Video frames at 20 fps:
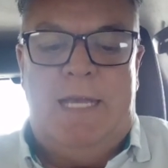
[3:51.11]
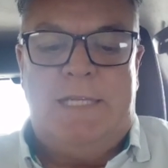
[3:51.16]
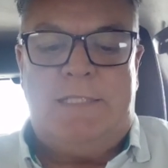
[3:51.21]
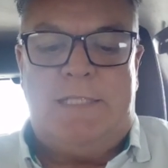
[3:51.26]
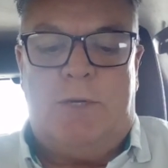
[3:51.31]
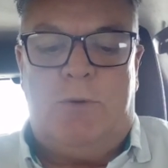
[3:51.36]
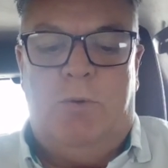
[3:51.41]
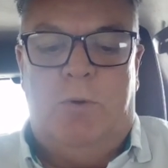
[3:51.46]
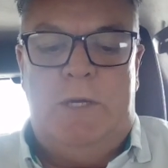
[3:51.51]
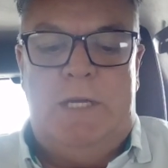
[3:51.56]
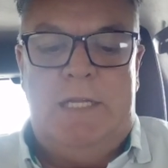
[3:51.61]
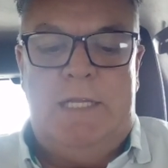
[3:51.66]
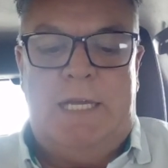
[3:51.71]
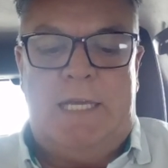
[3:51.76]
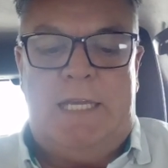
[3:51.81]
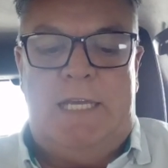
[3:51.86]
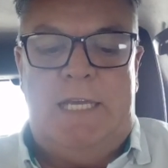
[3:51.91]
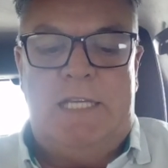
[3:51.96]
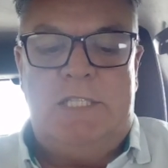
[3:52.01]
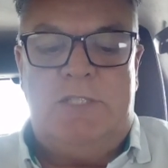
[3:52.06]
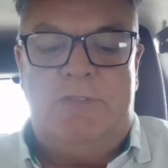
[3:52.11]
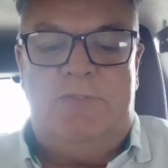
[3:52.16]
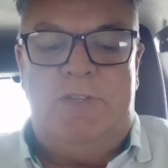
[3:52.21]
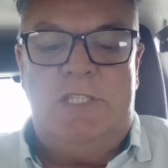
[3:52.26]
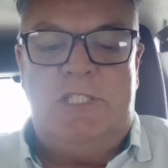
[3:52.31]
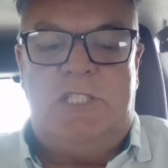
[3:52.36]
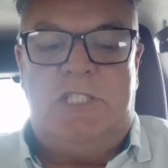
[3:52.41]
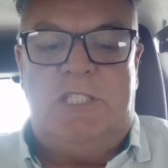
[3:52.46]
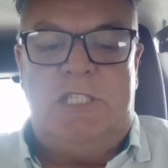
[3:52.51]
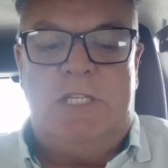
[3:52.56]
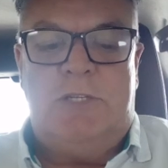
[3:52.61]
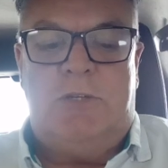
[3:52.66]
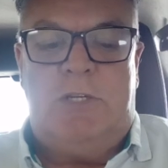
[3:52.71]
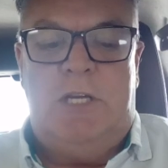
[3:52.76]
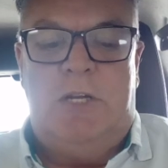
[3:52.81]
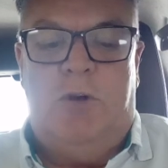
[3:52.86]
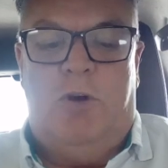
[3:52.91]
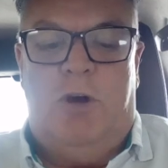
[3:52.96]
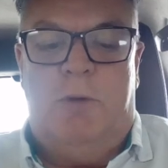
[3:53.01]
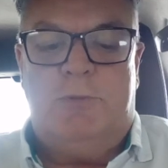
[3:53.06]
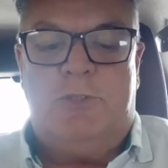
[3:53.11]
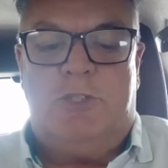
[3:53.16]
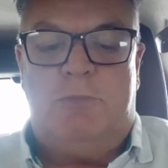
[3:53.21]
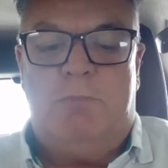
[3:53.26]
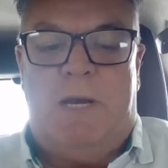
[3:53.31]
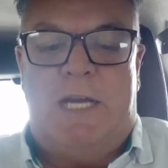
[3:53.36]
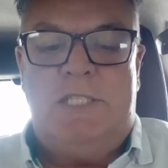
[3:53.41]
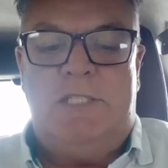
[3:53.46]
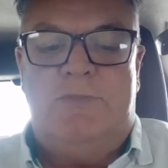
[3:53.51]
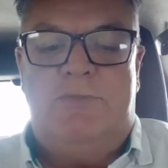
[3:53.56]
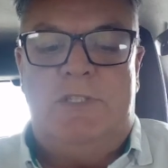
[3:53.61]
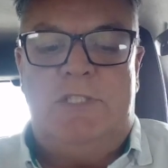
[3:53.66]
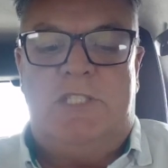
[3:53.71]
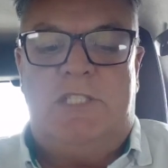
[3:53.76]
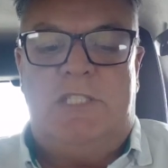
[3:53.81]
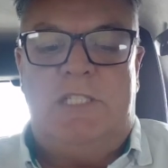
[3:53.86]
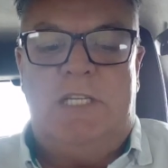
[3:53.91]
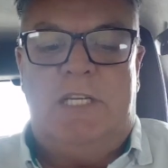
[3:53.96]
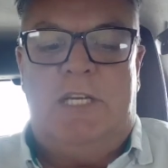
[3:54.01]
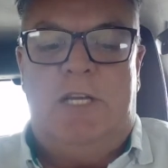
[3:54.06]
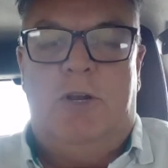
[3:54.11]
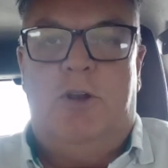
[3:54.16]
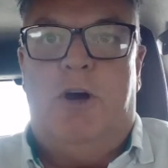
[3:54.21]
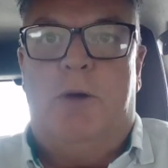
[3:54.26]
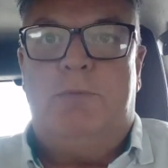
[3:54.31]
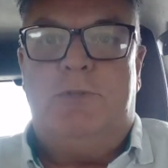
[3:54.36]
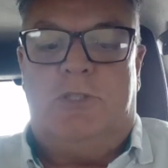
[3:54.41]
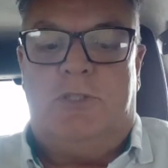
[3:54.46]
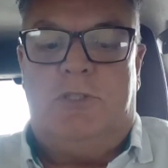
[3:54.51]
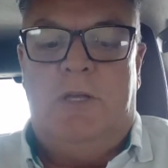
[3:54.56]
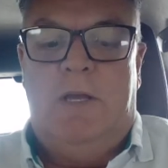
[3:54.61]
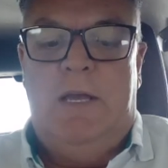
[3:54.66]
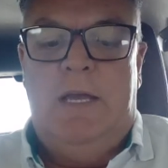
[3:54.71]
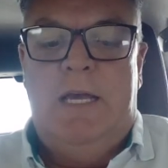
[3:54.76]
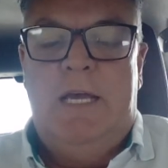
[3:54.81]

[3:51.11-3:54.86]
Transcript: Essa corrida aqui é de 25 quilômetros, mais de 25 quilômetros.